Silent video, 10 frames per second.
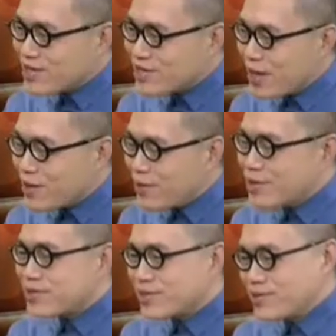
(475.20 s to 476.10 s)
像台湾
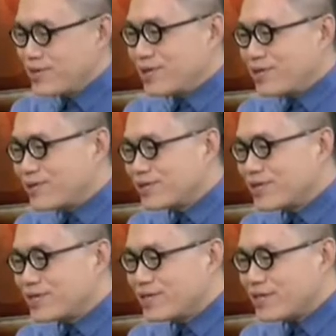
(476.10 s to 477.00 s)
的新闻啊，我觉
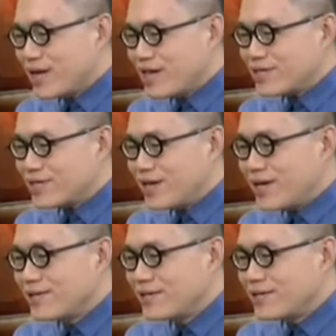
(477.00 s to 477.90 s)
得现在看起
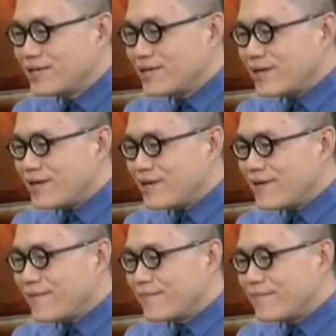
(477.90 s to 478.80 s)
来，
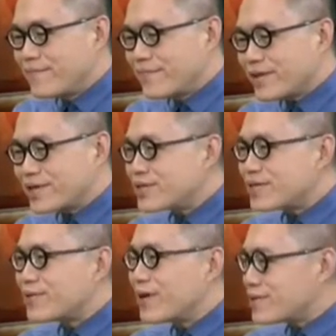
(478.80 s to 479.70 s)
呃，很
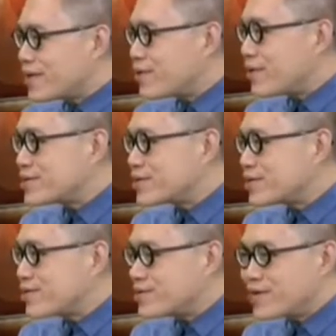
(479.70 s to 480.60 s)
奇怪，台湾这
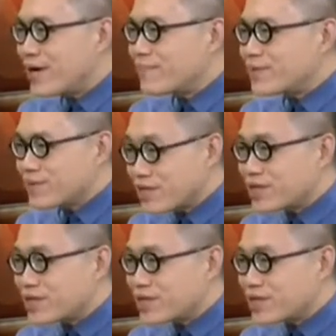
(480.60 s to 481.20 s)
个国家，就